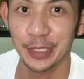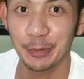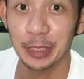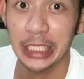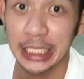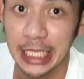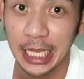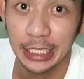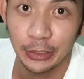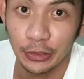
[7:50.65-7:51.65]
Gift niya
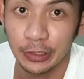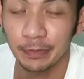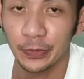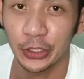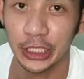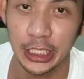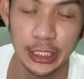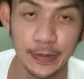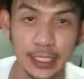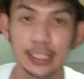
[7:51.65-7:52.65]
sa akin to for
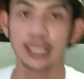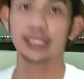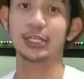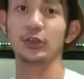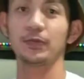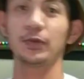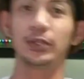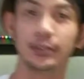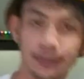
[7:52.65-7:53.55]
Christmas. Uh, thank you po.